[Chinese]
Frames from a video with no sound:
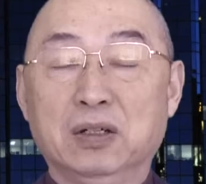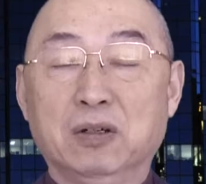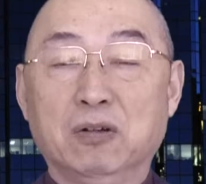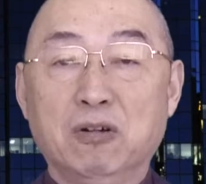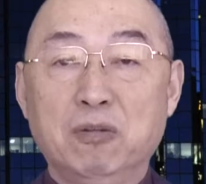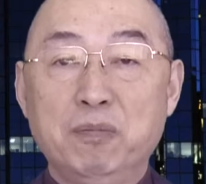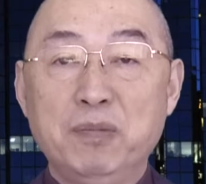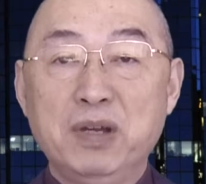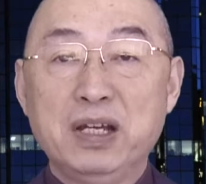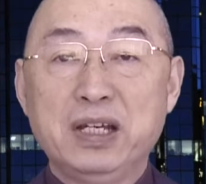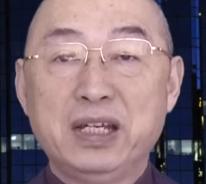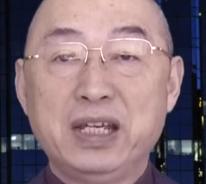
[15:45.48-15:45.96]

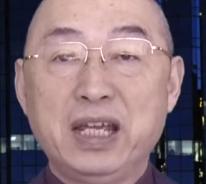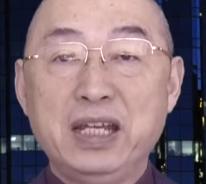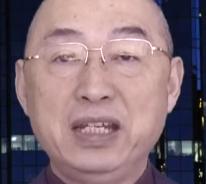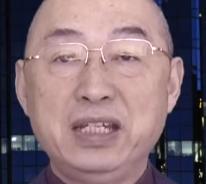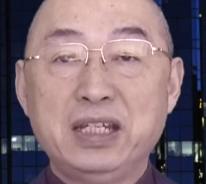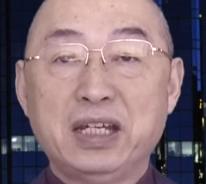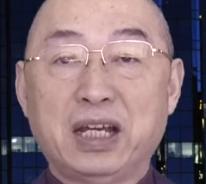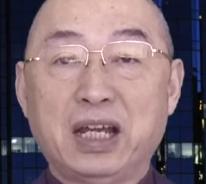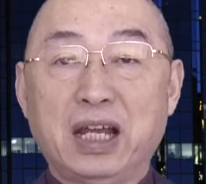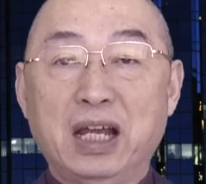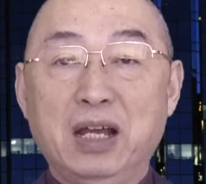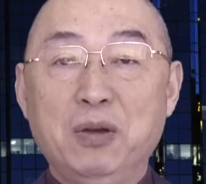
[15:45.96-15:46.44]
我们给
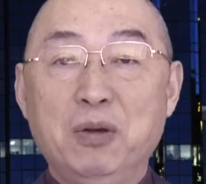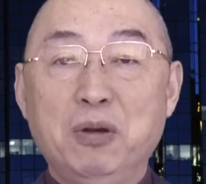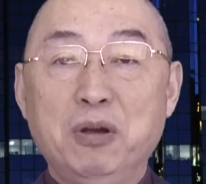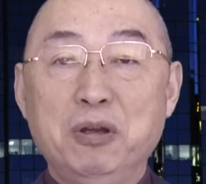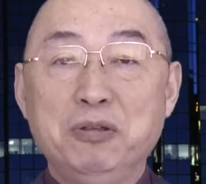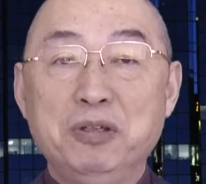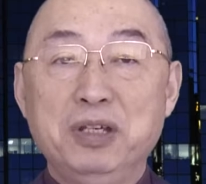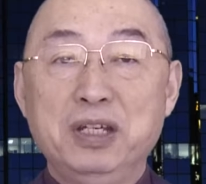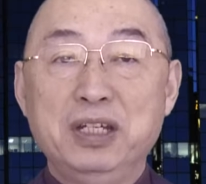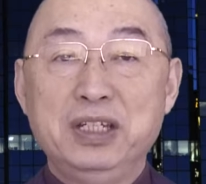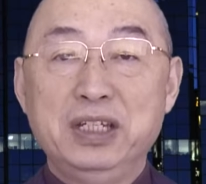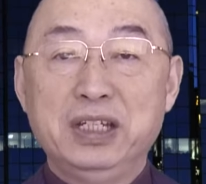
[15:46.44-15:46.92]
你韩
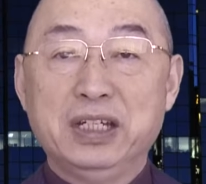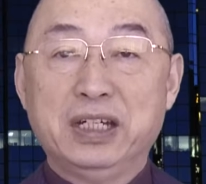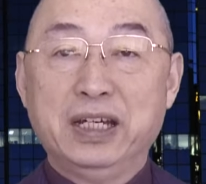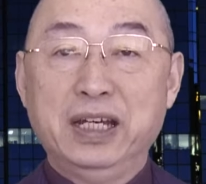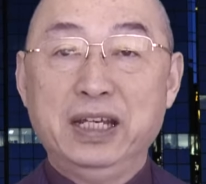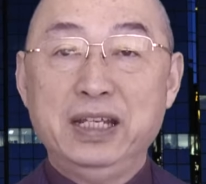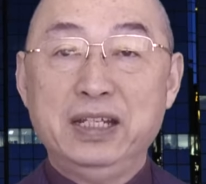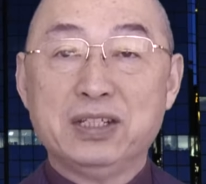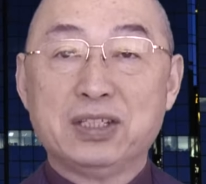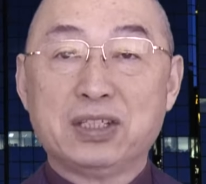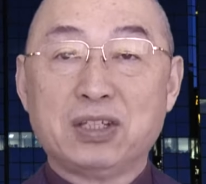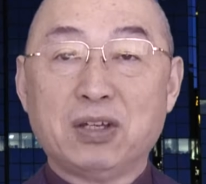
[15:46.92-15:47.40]
国瑜，你
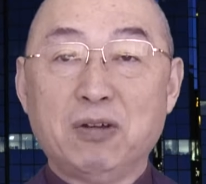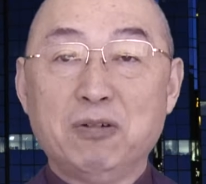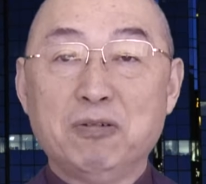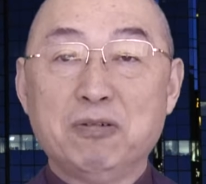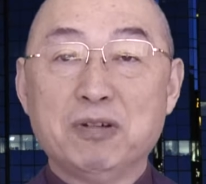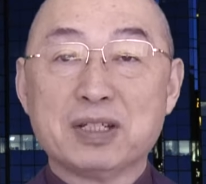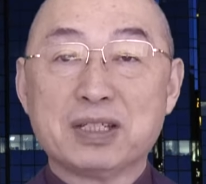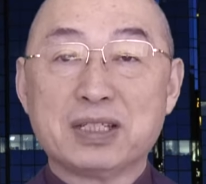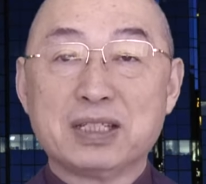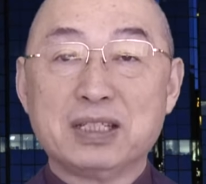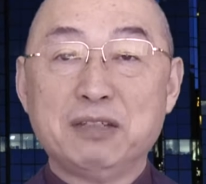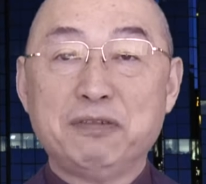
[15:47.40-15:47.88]
可以通
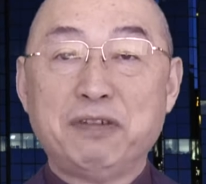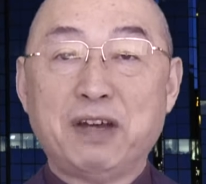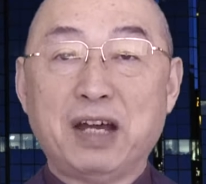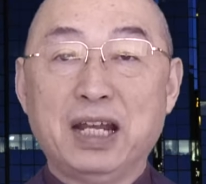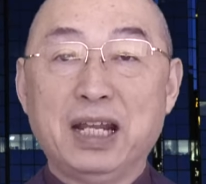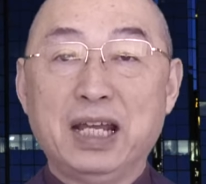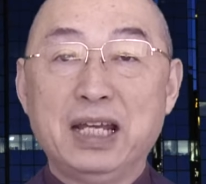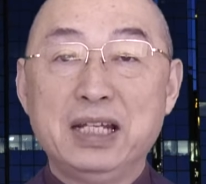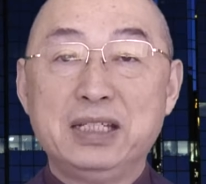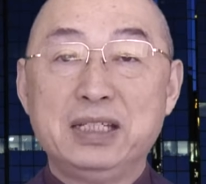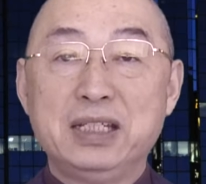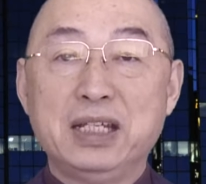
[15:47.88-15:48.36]
过司
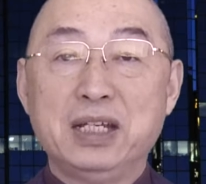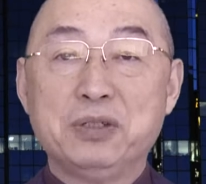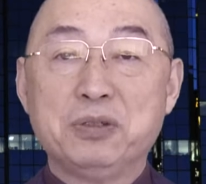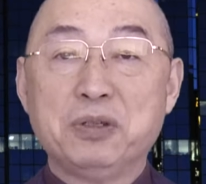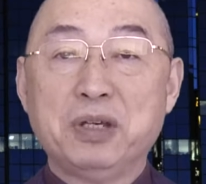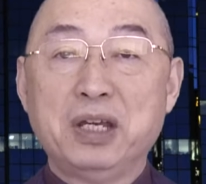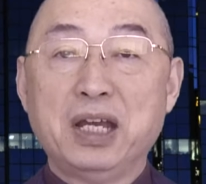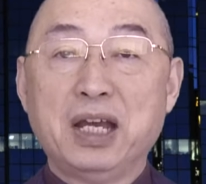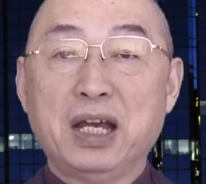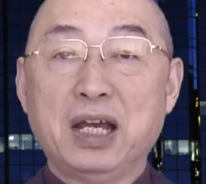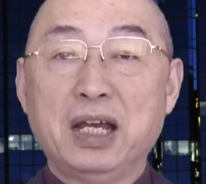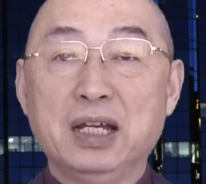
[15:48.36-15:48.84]
法来解
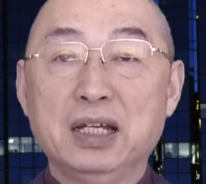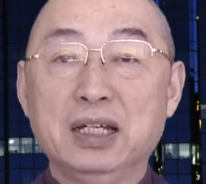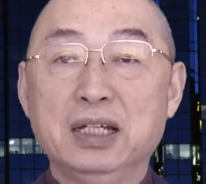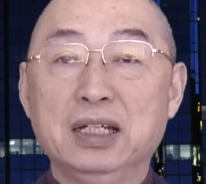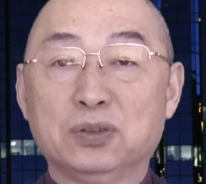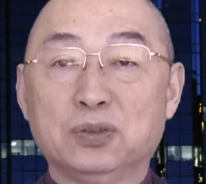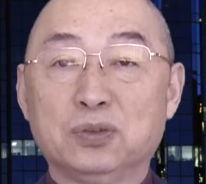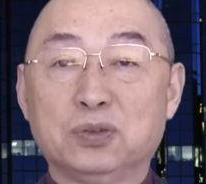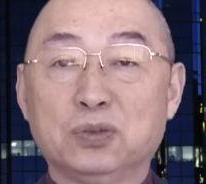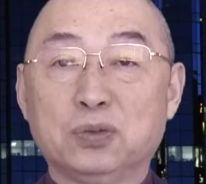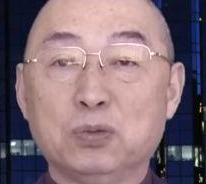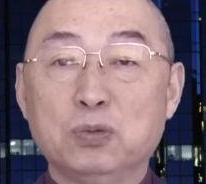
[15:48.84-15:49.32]
决呀，
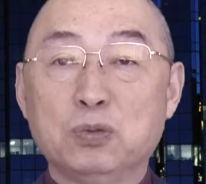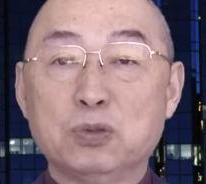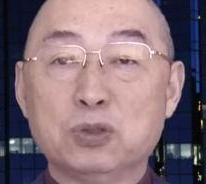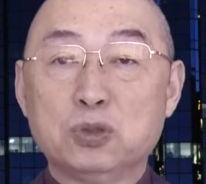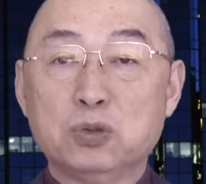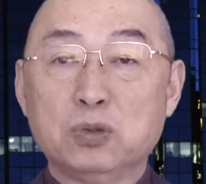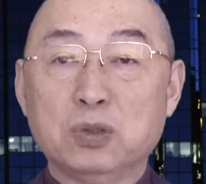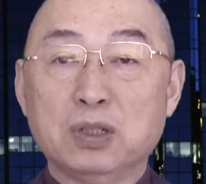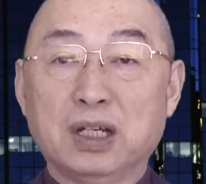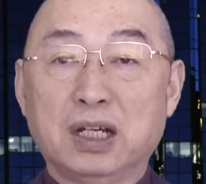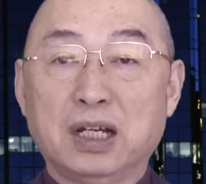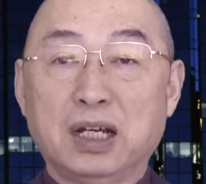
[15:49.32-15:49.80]
堵
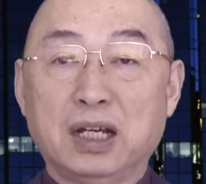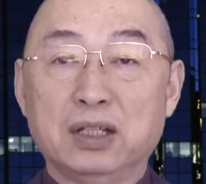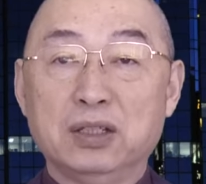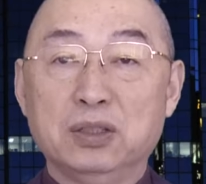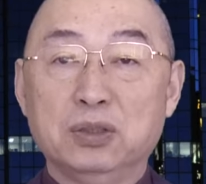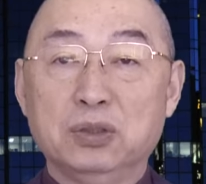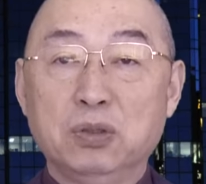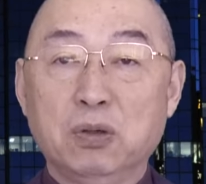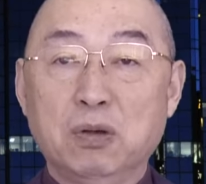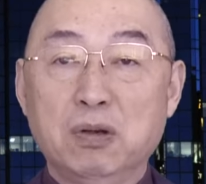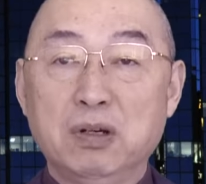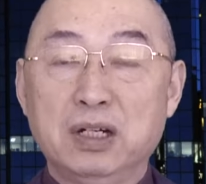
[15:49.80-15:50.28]
住了
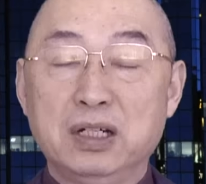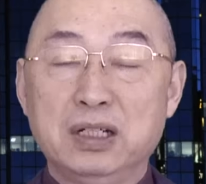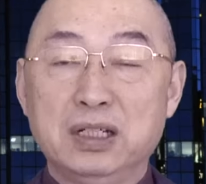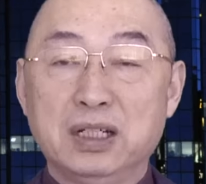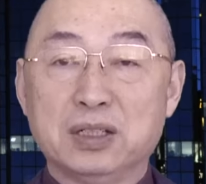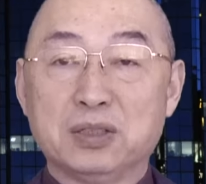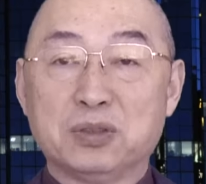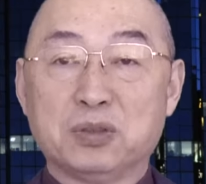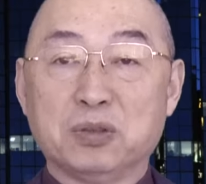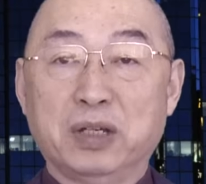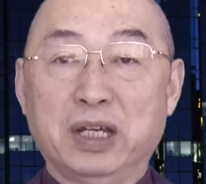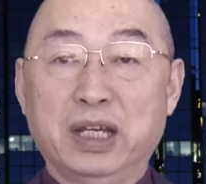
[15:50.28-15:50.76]
很多人
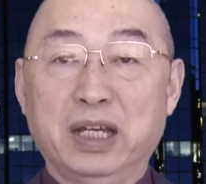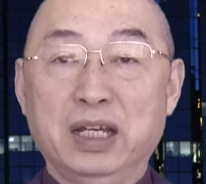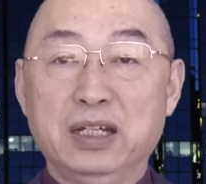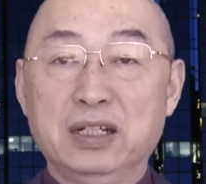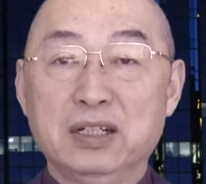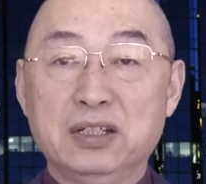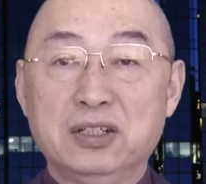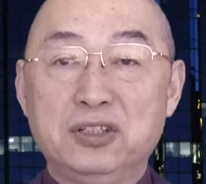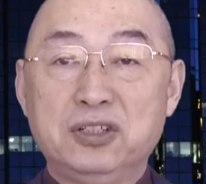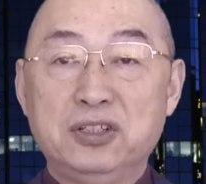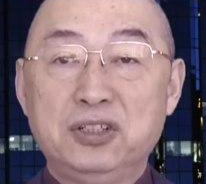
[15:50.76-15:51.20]
的嘴。